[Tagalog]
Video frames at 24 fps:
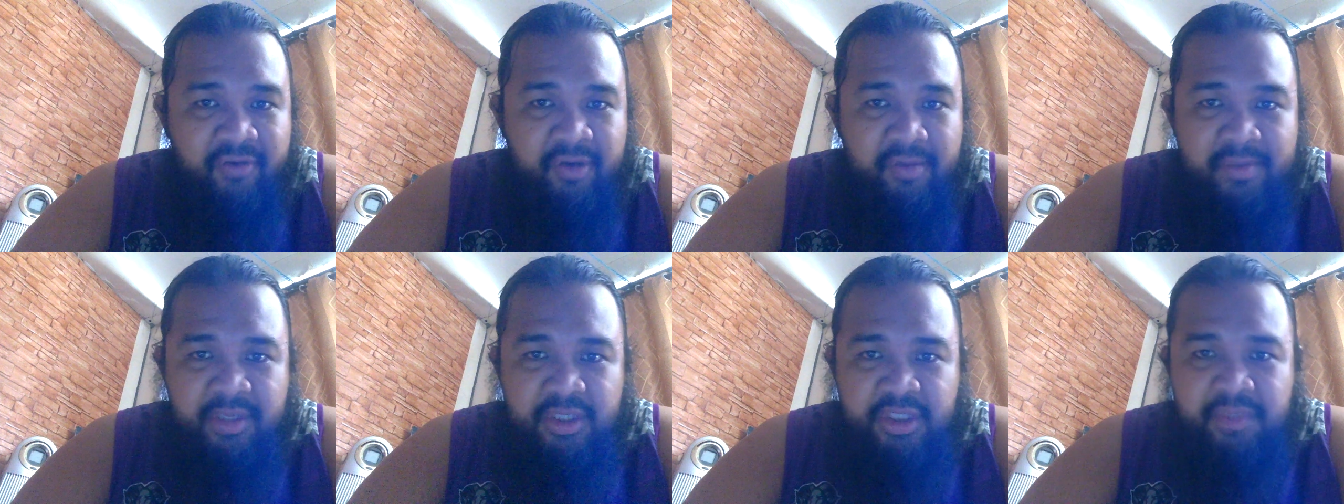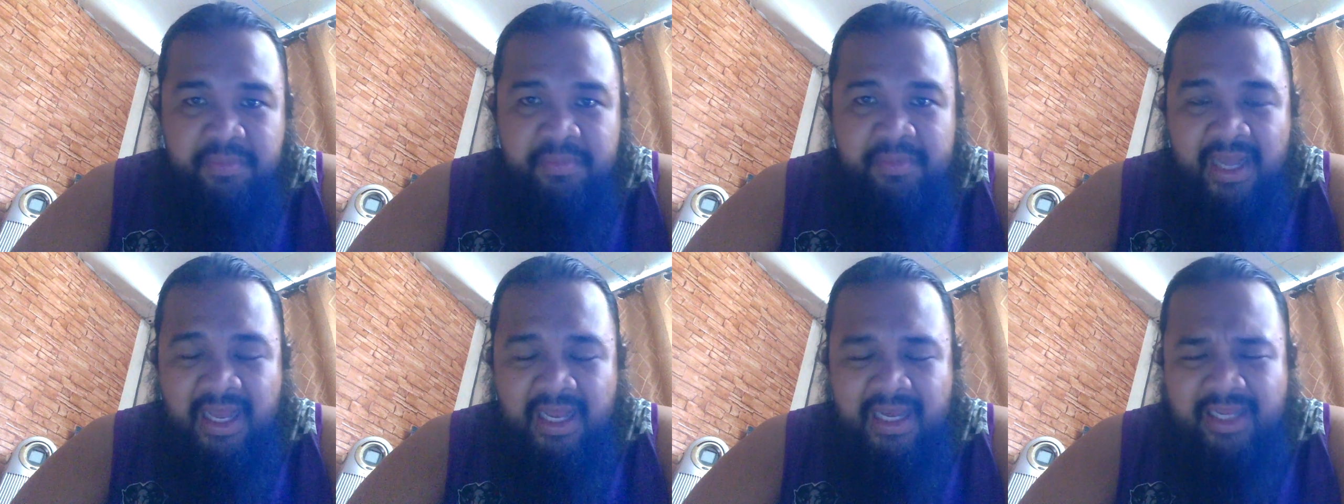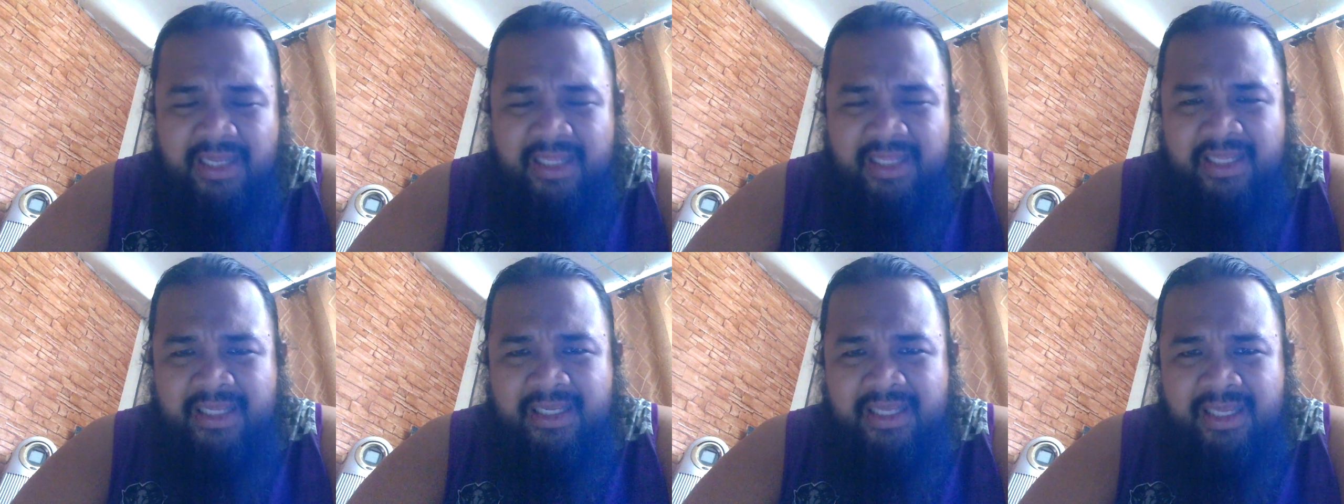Firma Jeep
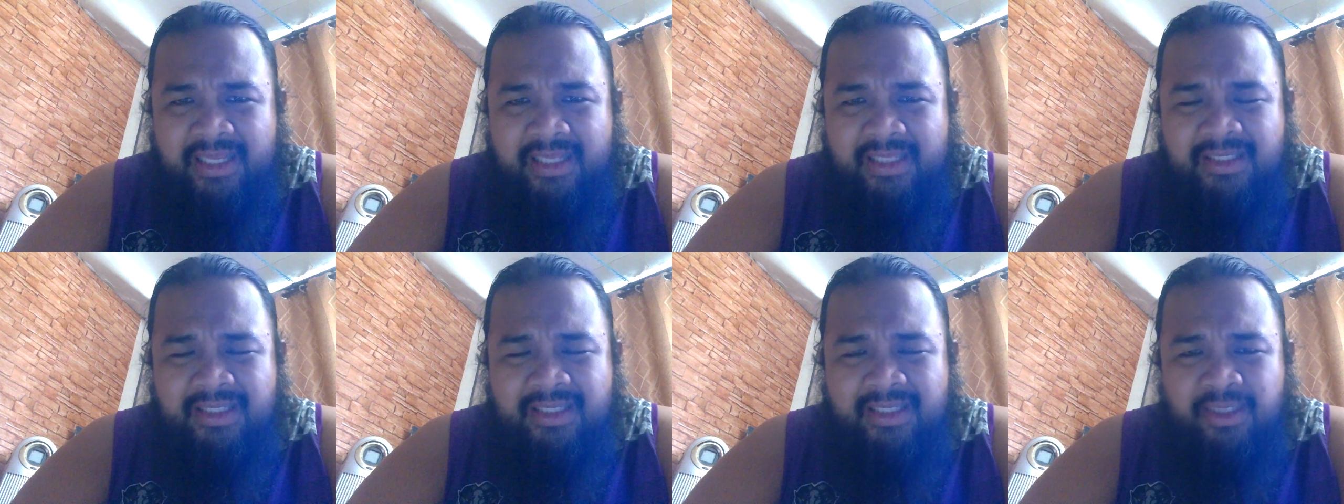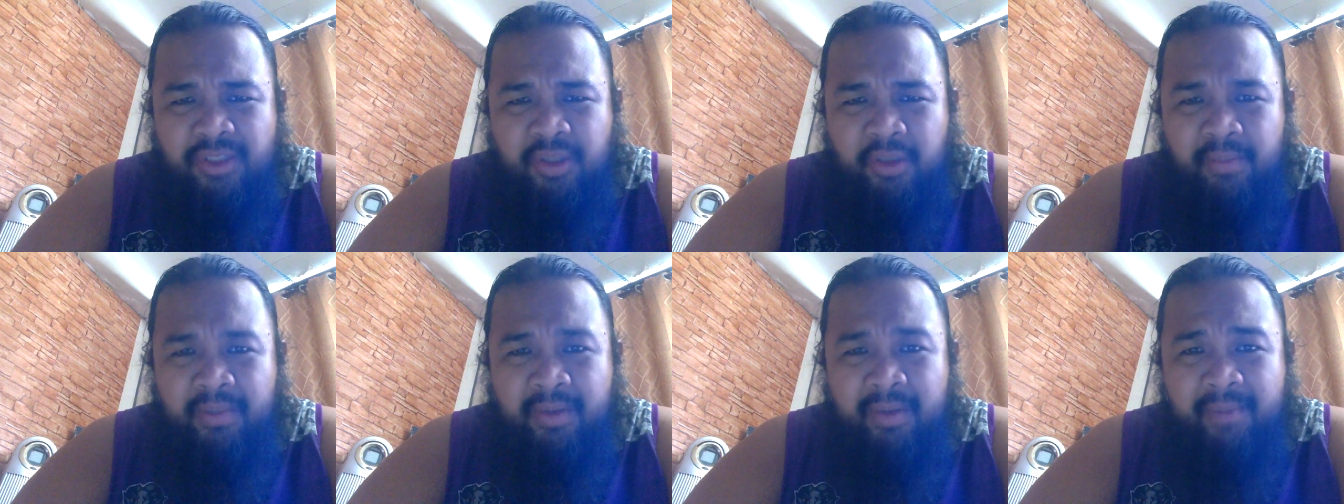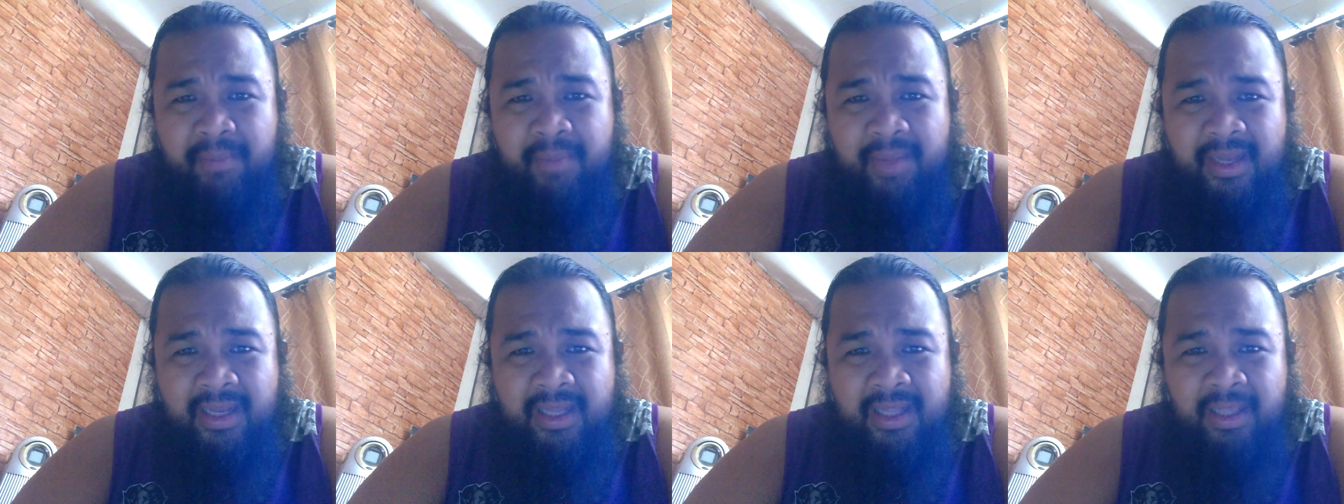galing din yan sa sobrang
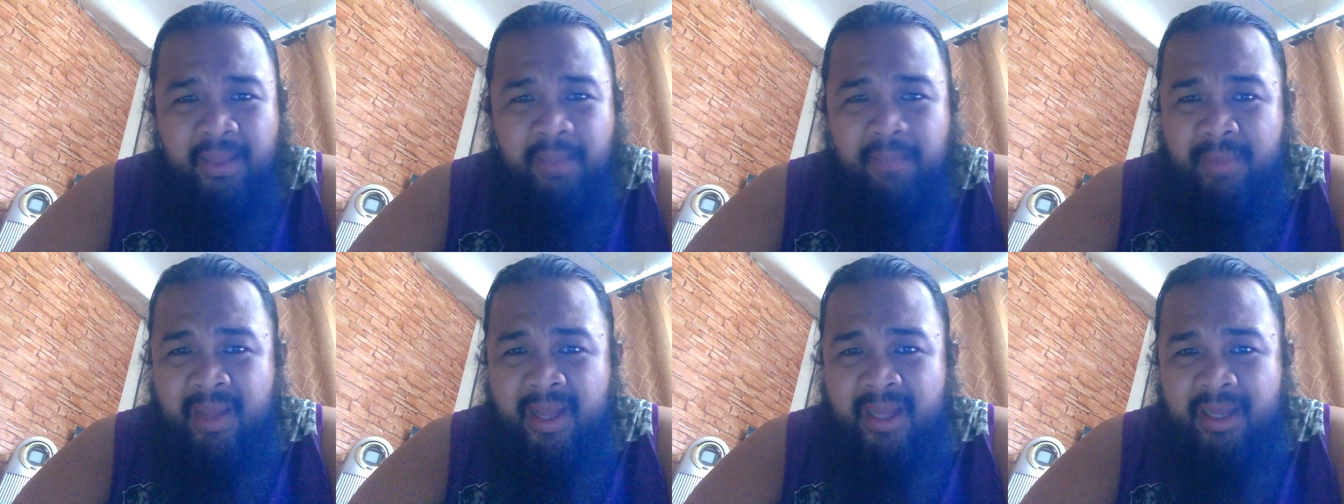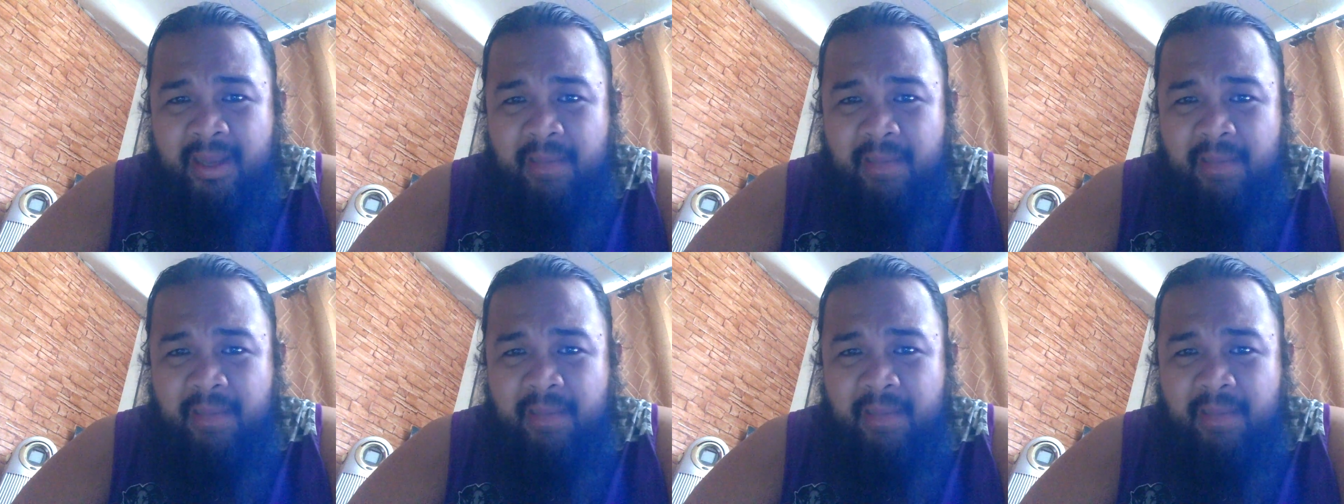pagkatambak.